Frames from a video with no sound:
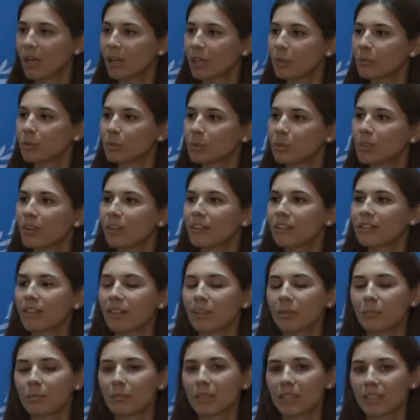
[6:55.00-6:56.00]
E,
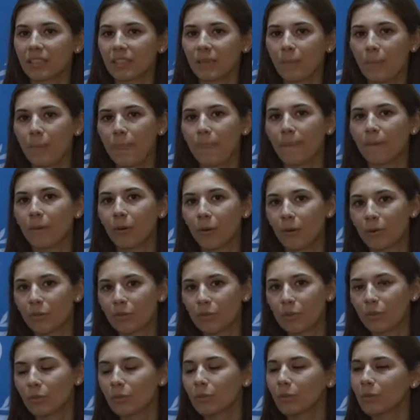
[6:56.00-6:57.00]
bunlardan biri
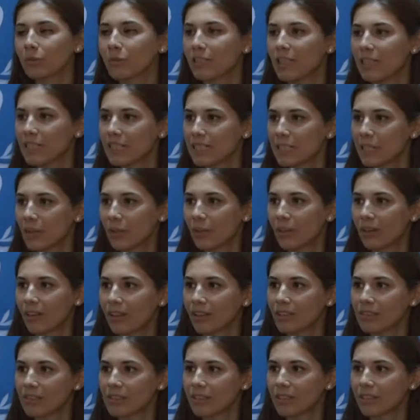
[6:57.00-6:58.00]
ortaokul ve lise
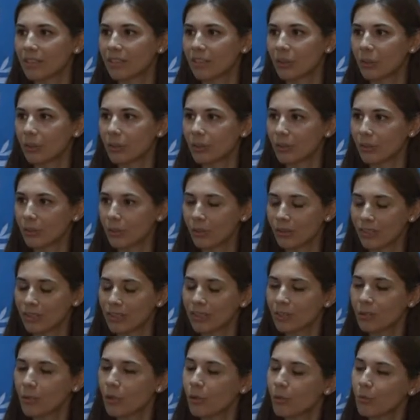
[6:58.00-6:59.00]
öğrencilerine
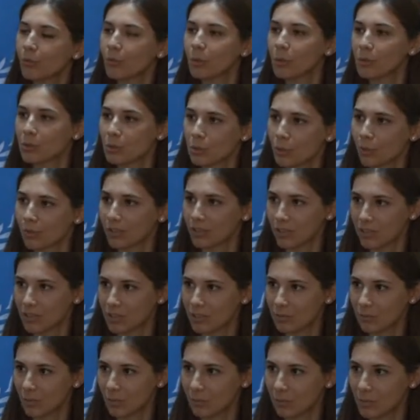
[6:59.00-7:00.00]
yönelik kompozisyon
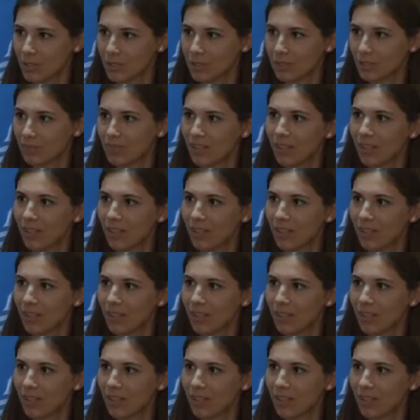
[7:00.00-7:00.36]
yarışmamız.